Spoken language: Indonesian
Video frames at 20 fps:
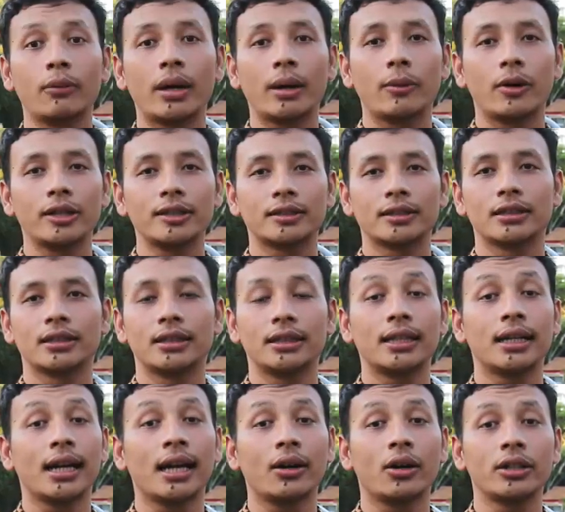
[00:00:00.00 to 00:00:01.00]
Pak Bos, di
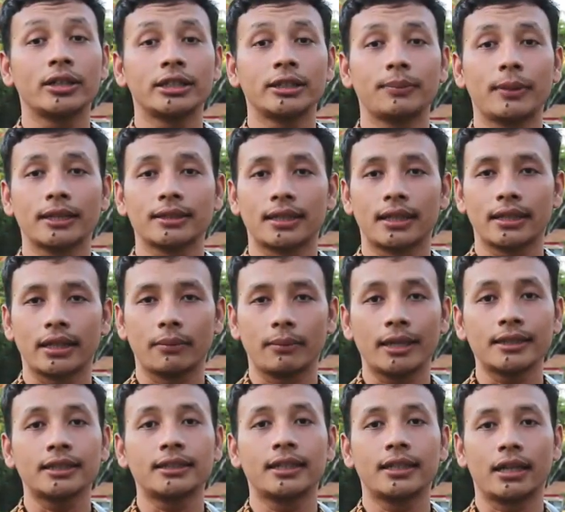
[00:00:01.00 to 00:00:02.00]
tengah kondisi pasar yang
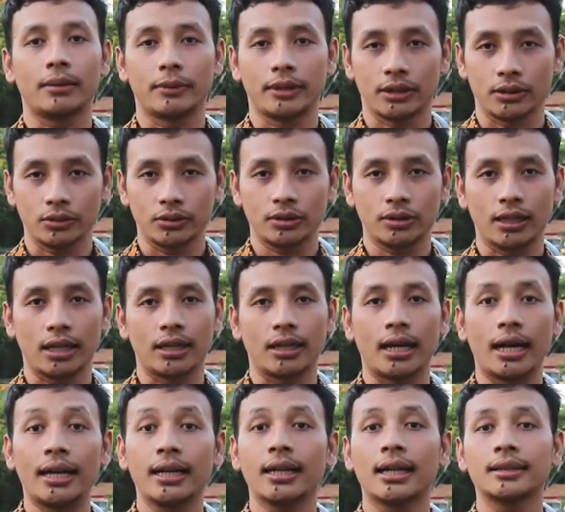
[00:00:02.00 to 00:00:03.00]
masih tidak menentu dan
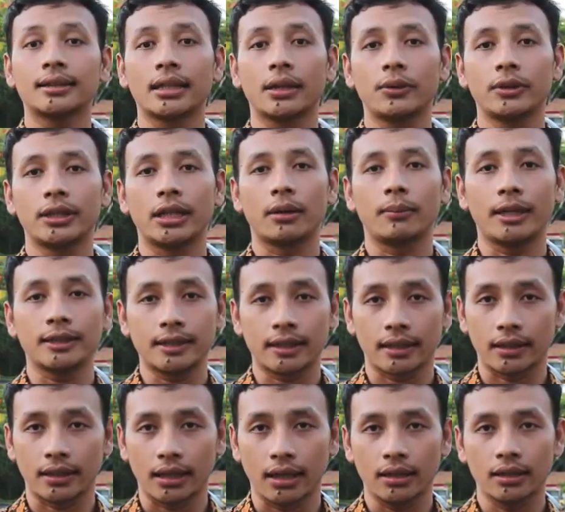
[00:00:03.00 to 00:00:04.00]
harga sawit yang
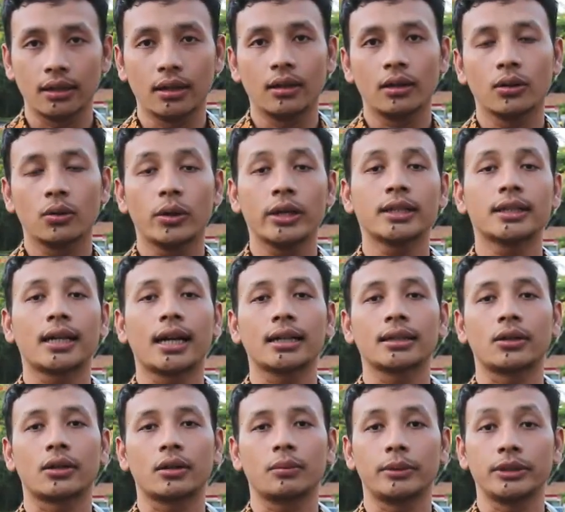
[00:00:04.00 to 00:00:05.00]
masih rendah, Quick
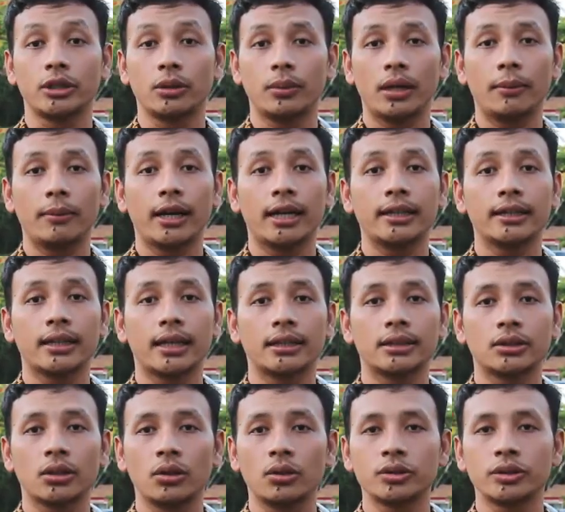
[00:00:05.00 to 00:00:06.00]
Tractor mencoba
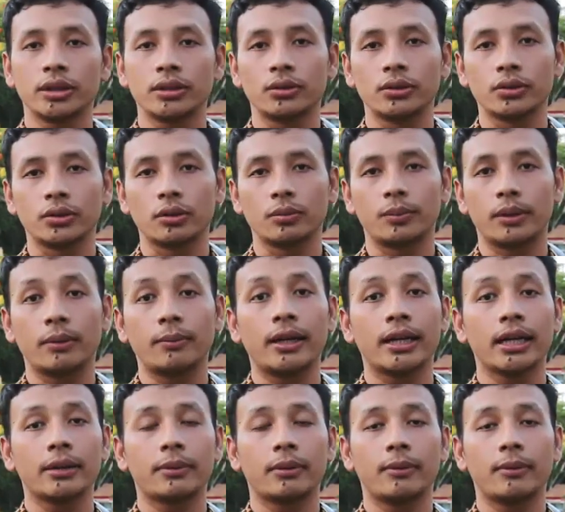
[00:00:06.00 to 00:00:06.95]
menghadirkan solusi untuk berbagai